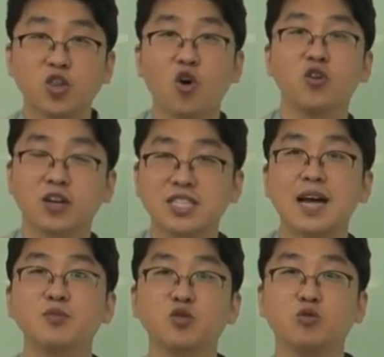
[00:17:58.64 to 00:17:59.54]
더 이렇게
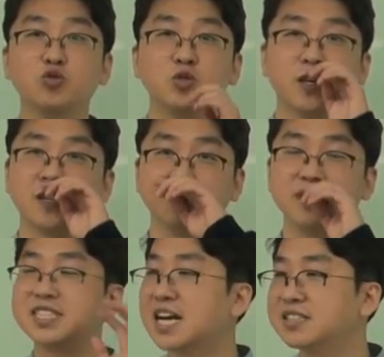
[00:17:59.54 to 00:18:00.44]
사람들이 올 수 있게끔
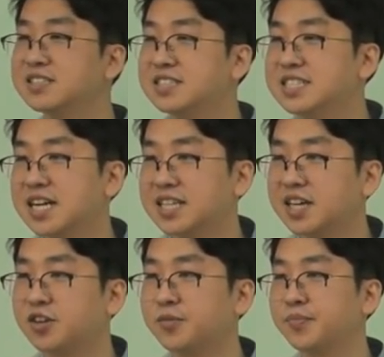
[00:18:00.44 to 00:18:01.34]
시간을 늘리지
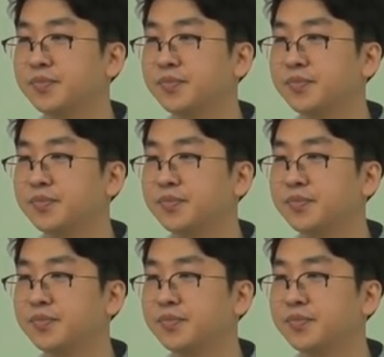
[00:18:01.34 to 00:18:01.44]
않아요.